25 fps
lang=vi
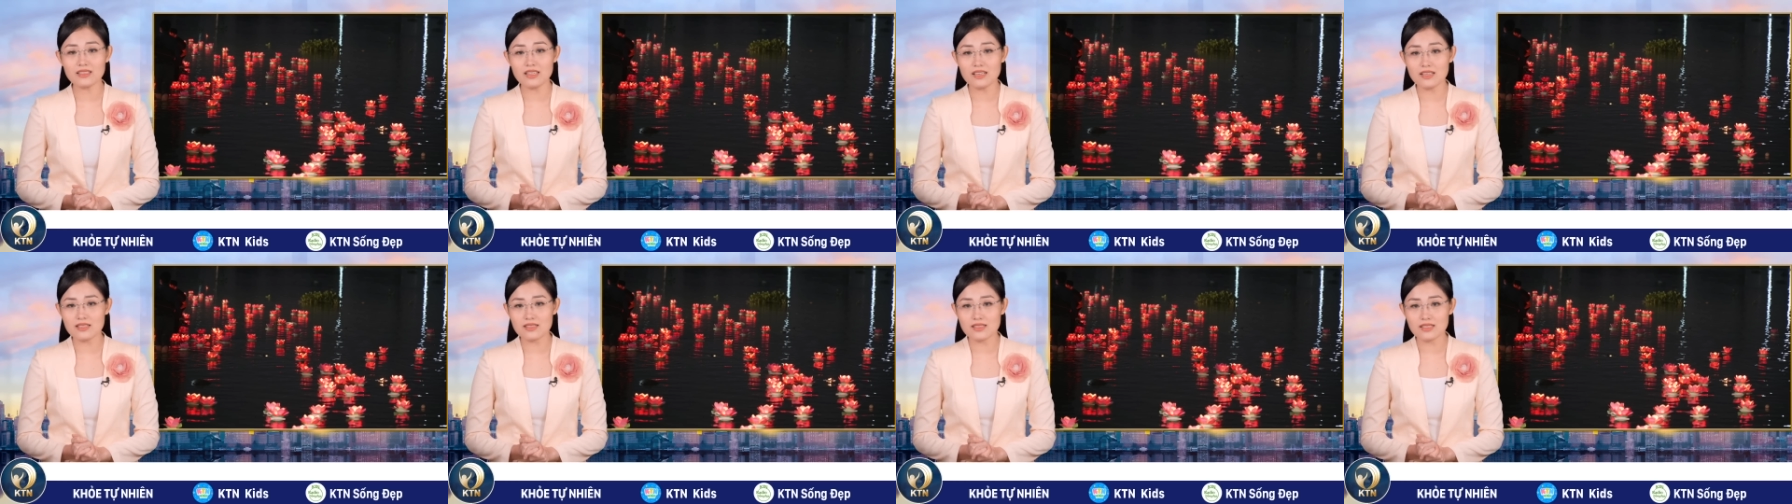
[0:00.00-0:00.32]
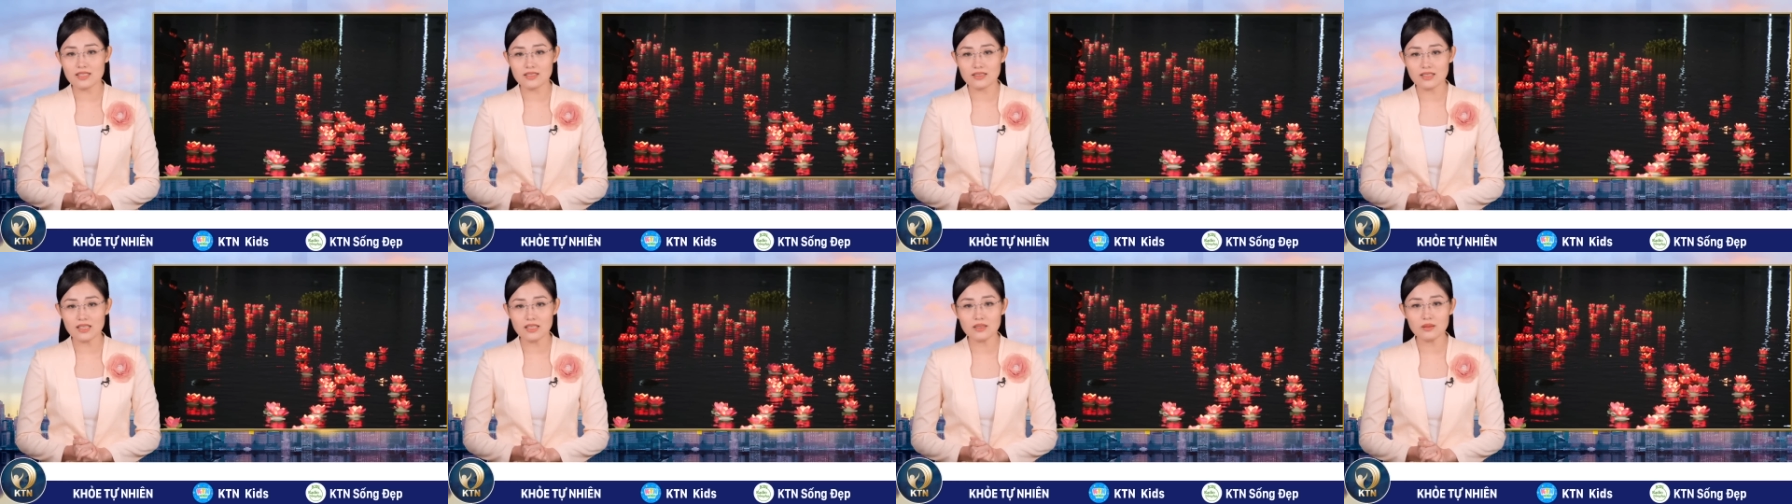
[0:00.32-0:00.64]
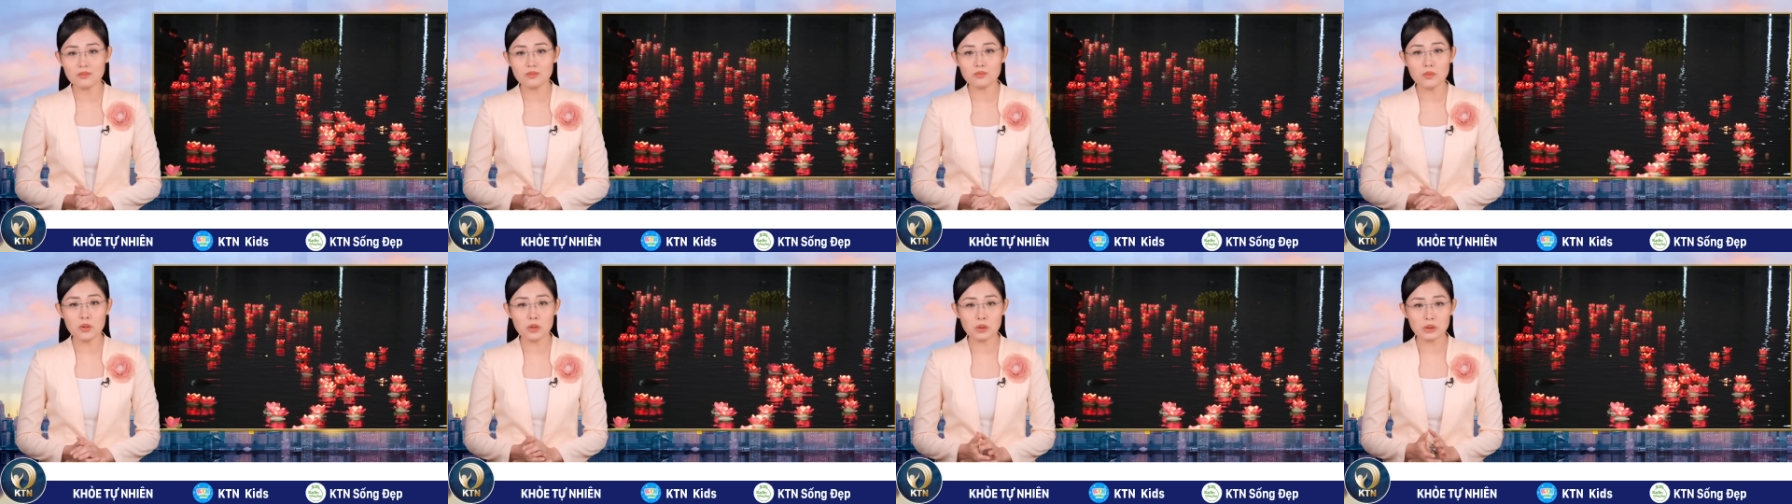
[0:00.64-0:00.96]
từ sự
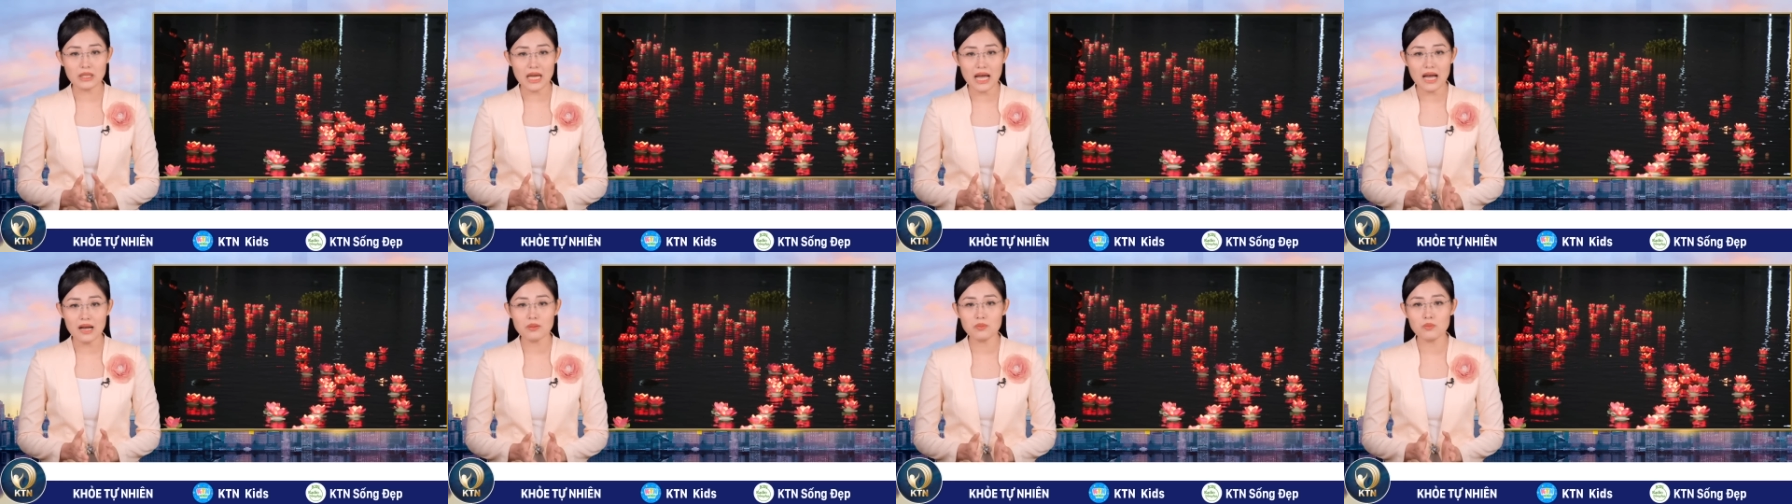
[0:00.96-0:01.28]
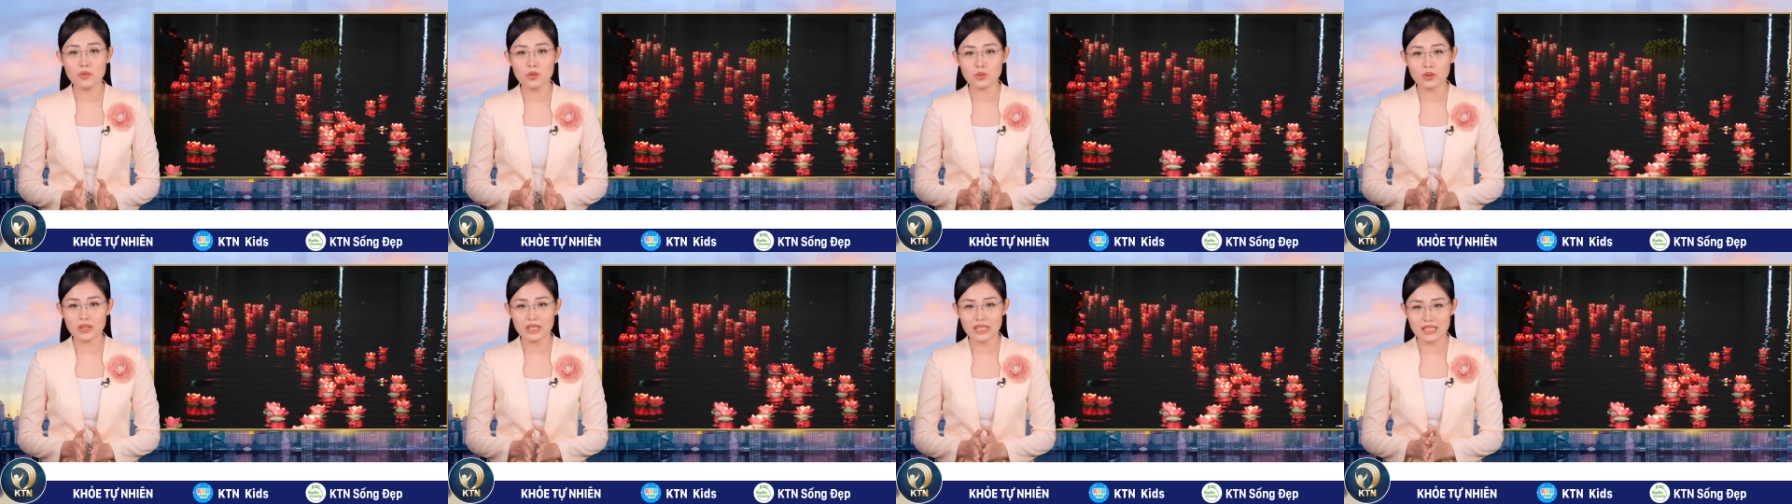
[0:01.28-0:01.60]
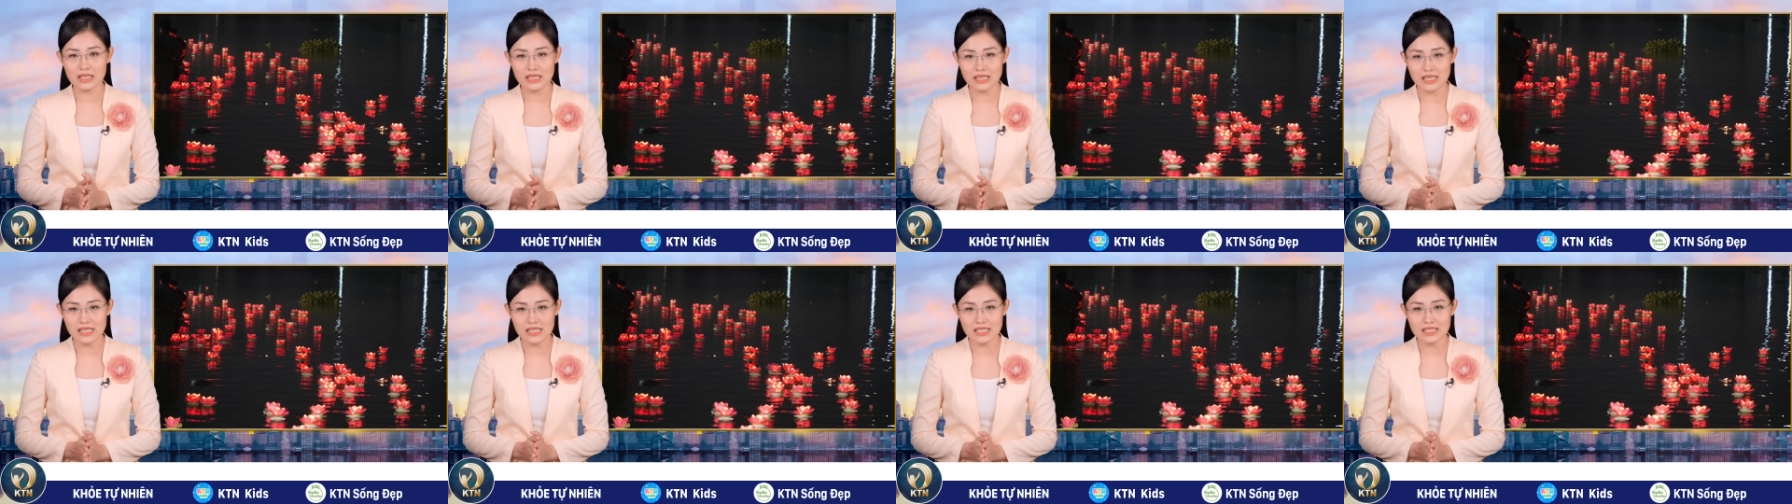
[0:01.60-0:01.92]
tích Bồ Tát Mục
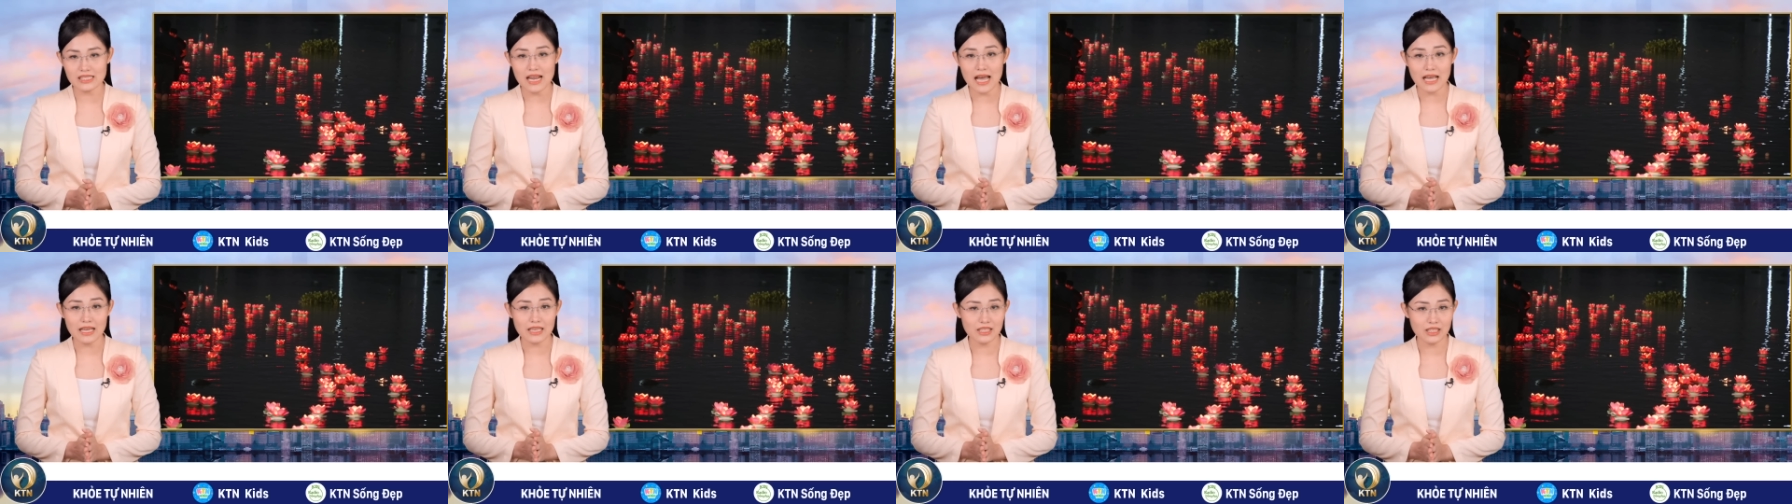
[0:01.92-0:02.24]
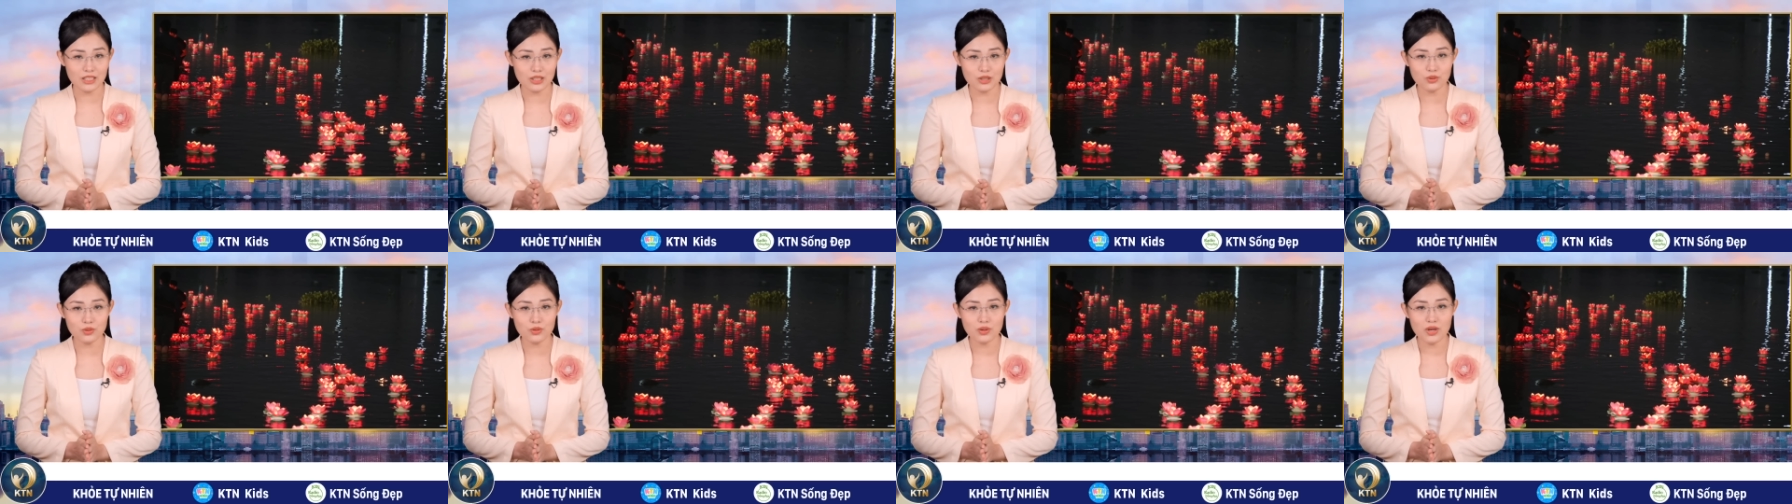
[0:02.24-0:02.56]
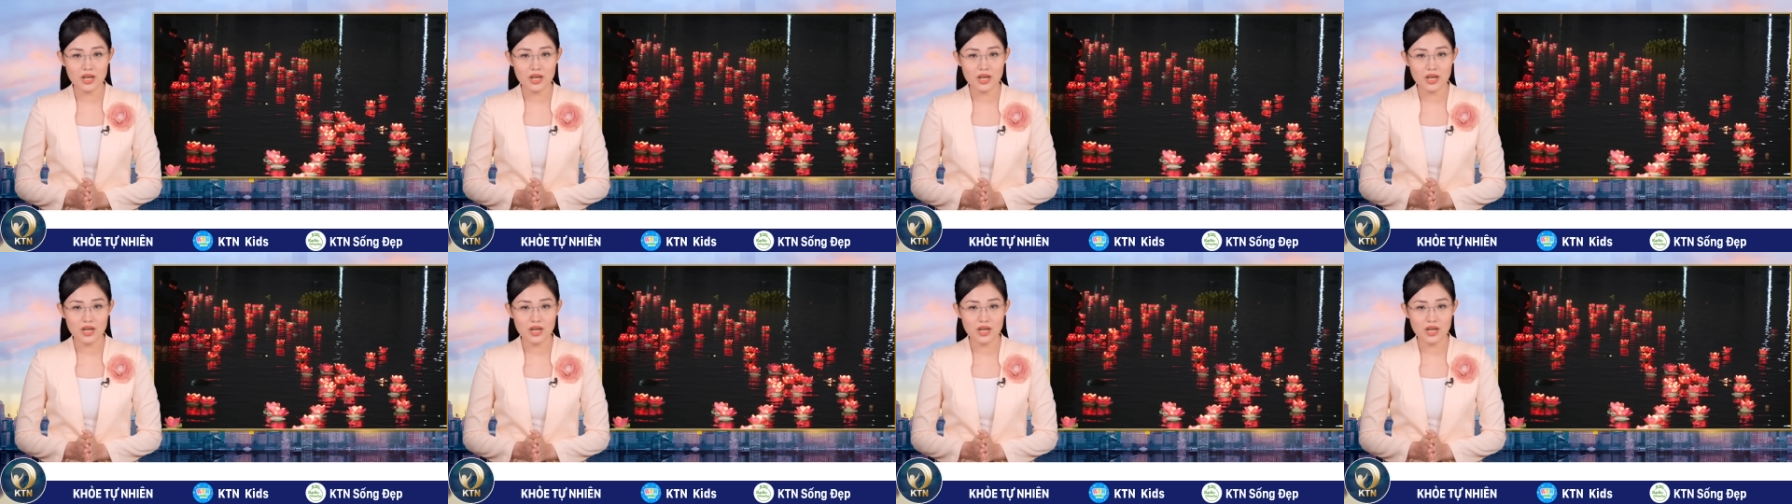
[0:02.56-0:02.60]
Kiền Liên Đại Hiếu